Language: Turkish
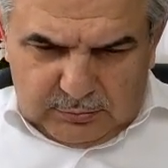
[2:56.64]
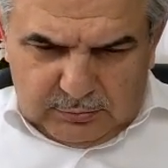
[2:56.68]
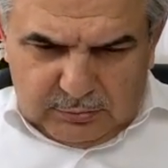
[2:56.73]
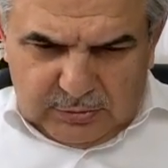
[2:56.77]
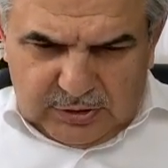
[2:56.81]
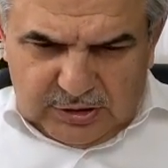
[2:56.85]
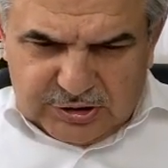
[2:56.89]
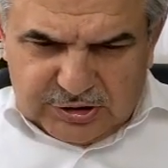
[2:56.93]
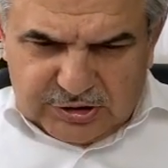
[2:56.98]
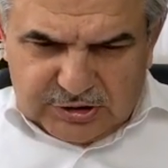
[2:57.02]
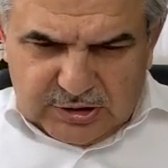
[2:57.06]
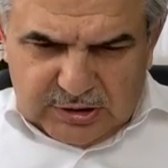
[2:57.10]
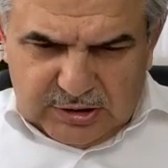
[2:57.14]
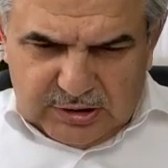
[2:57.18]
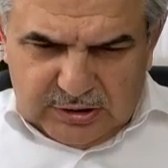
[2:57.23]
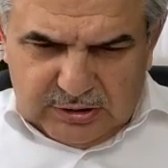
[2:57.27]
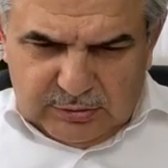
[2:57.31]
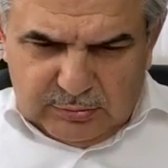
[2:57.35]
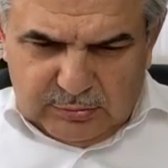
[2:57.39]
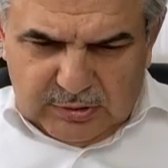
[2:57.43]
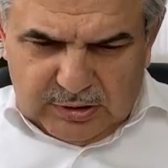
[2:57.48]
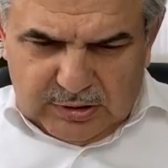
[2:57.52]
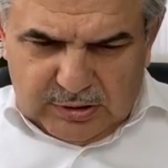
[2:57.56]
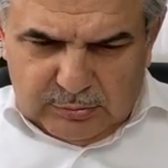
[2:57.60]
başta
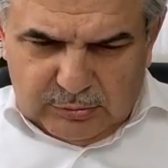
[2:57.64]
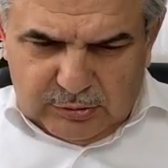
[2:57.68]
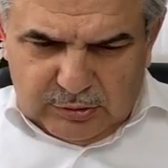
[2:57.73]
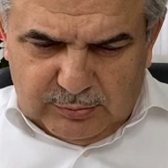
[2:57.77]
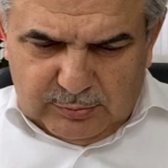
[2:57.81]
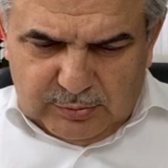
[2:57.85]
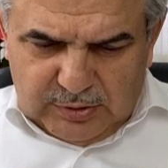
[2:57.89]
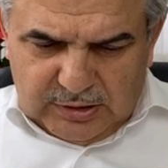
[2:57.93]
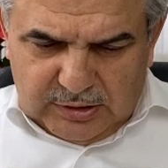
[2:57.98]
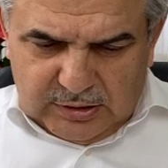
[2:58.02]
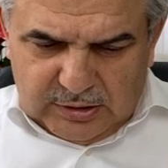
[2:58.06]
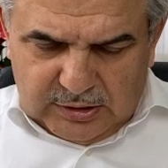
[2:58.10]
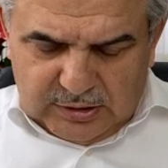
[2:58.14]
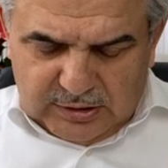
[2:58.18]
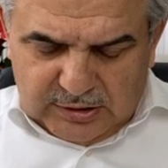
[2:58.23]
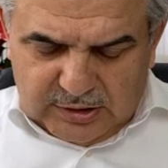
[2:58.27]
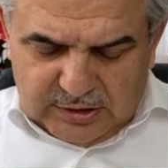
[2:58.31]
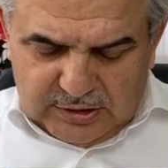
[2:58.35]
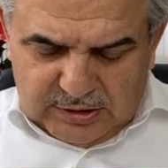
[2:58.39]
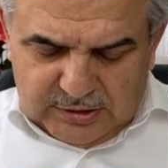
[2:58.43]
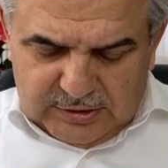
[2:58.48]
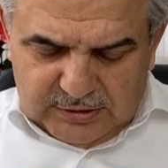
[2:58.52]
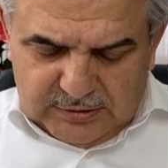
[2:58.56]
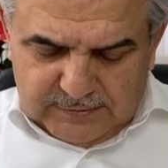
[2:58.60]
İmamı
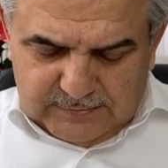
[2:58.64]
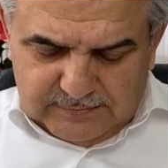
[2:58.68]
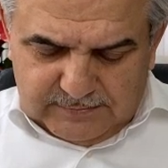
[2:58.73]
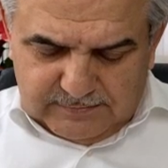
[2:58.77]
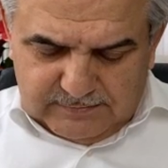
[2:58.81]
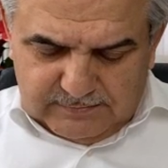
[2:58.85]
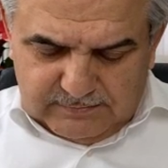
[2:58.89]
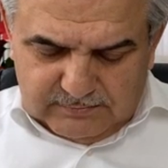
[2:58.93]
Beyhaki